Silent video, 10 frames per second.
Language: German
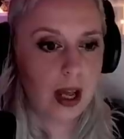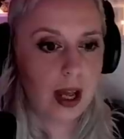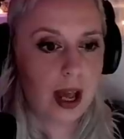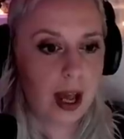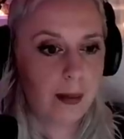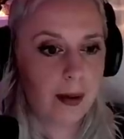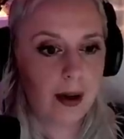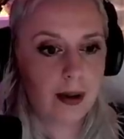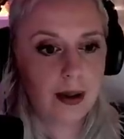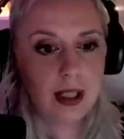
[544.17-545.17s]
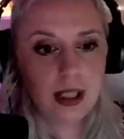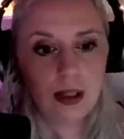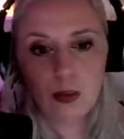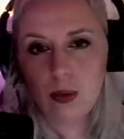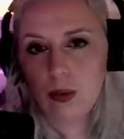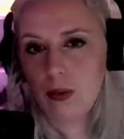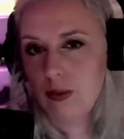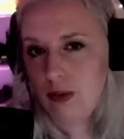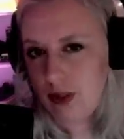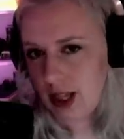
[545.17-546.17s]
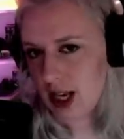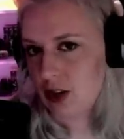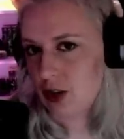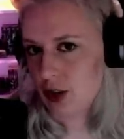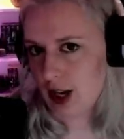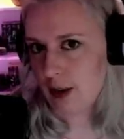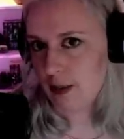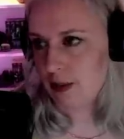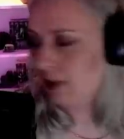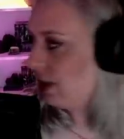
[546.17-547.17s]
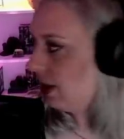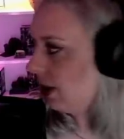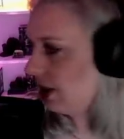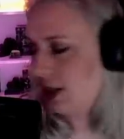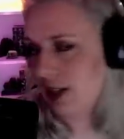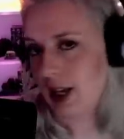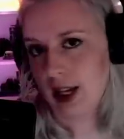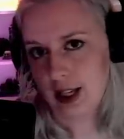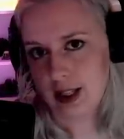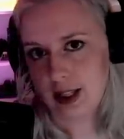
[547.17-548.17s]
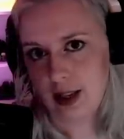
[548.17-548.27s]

aber nicht nur wie er starb, ist ein Rätsel.